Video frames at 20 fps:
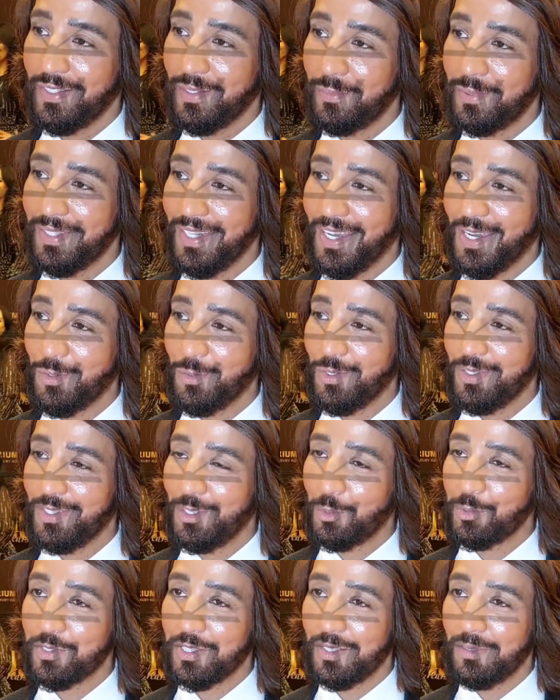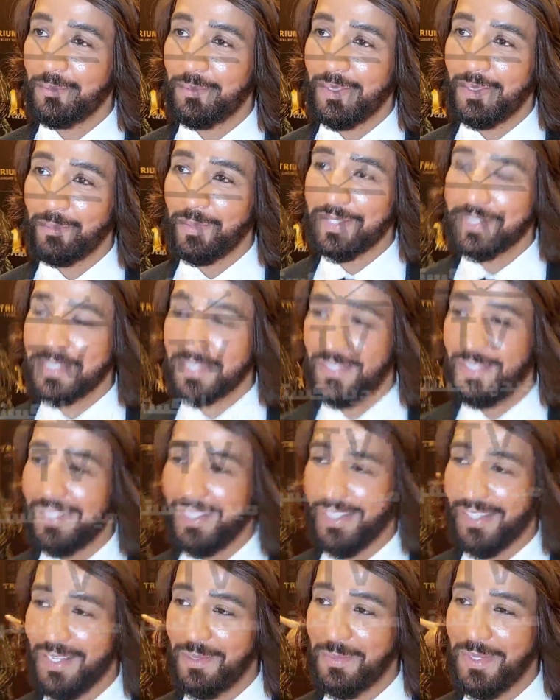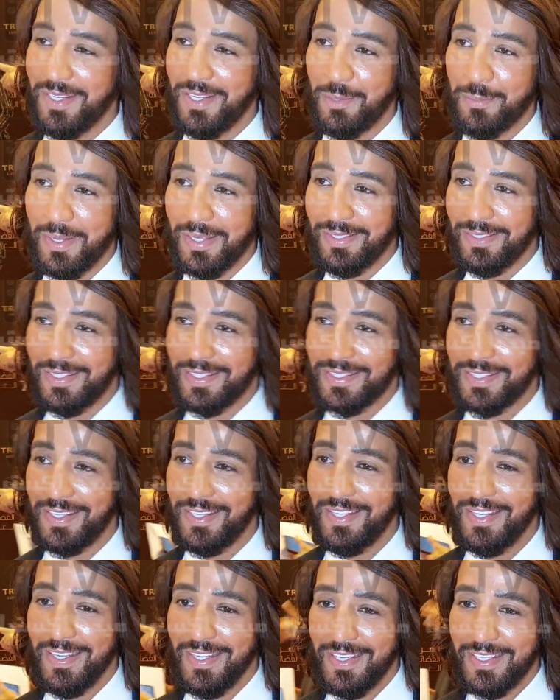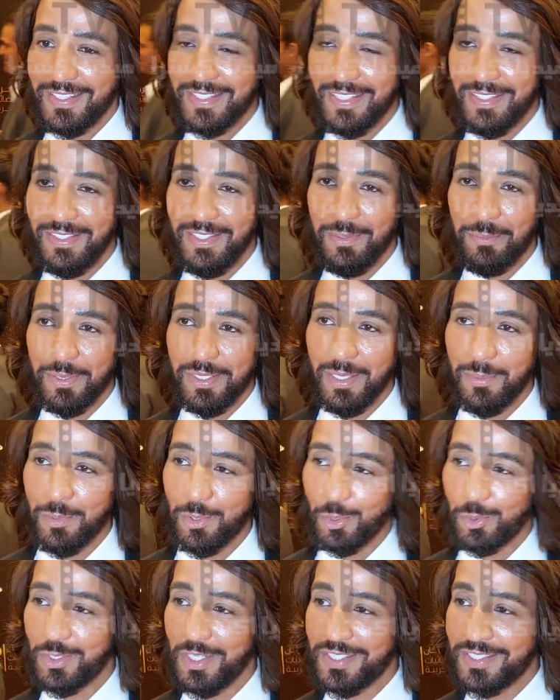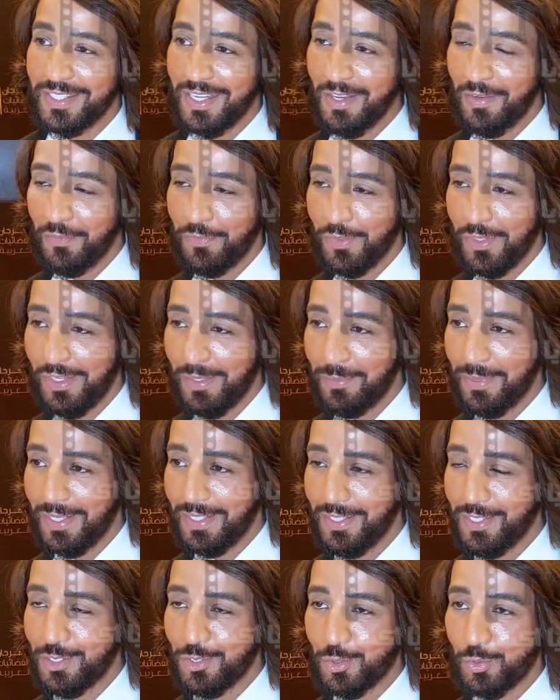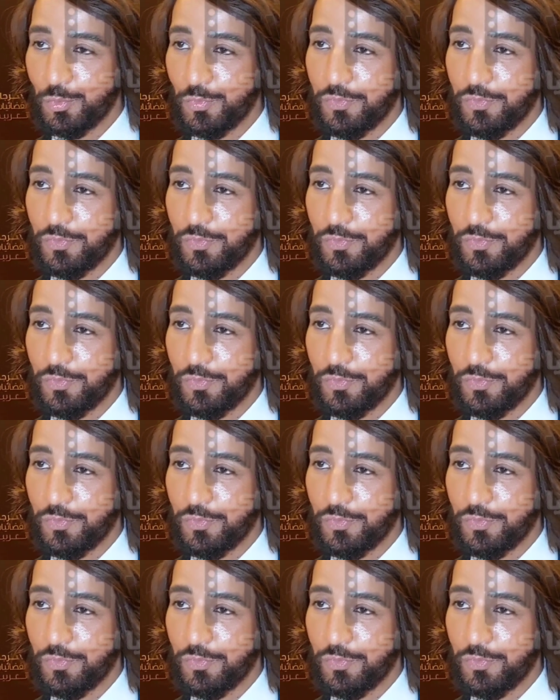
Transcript: فاحنا بنحاول نوصل بالمصري للعالميه بقالنا سنين بنعمل عروض ازياء في باريس